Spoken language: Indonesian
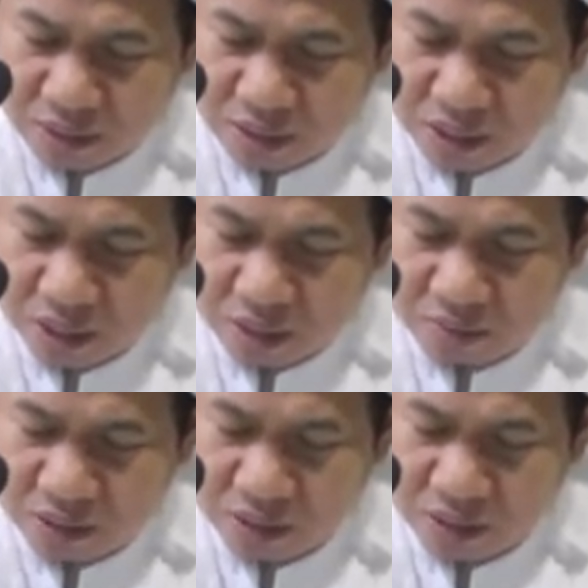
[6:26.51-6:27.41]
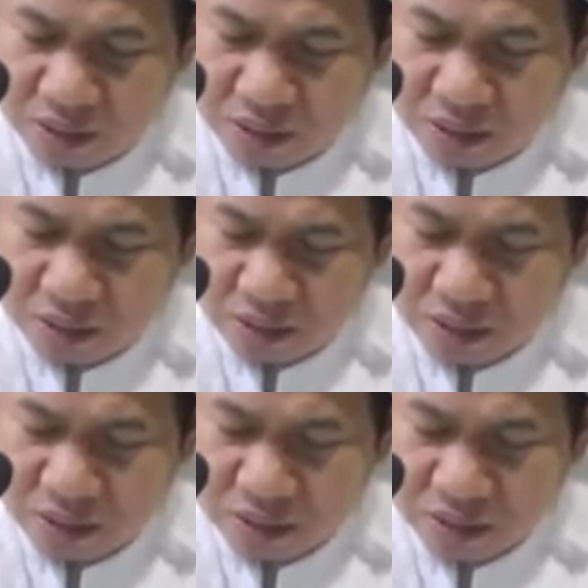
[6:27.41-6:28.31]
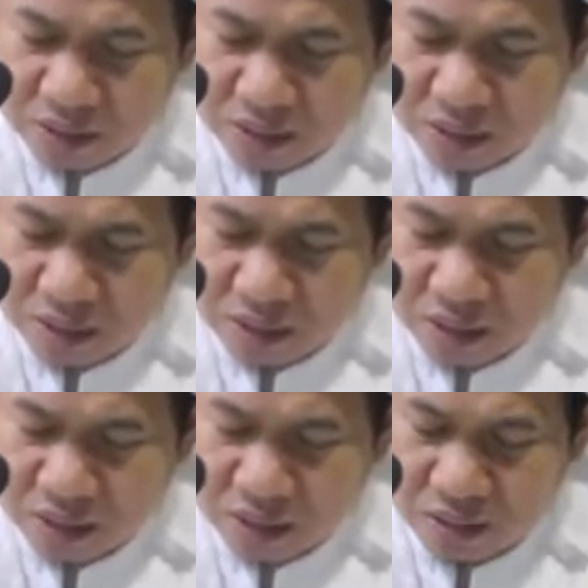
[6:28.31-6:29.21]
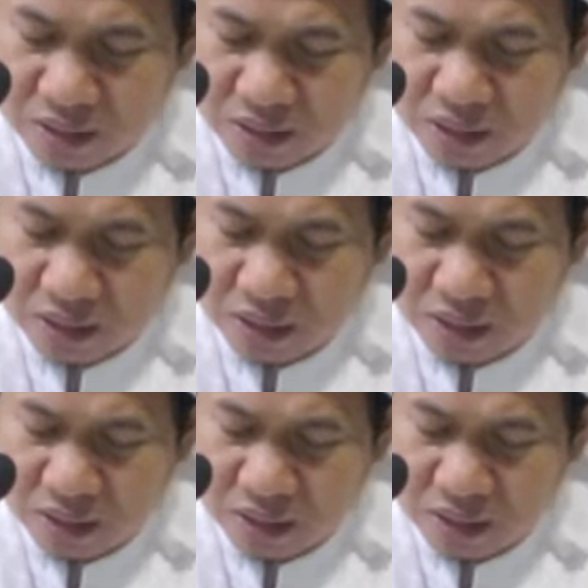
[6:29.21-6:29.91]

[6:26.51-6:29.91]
syekh kami ini ya, kata